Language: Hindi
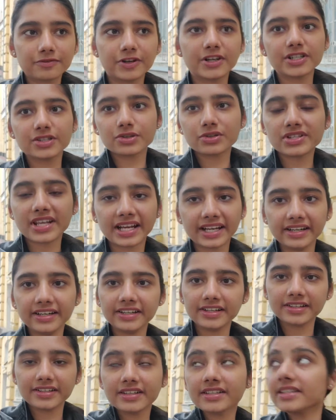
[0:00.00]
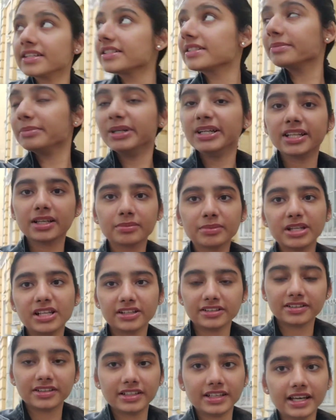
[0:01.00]
फर्स्ट और सेकेंड ईयर की इसी बिल्डिंग में
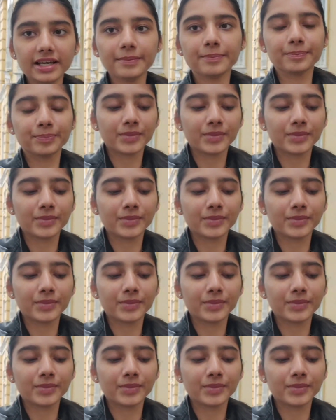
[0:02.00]
लगती है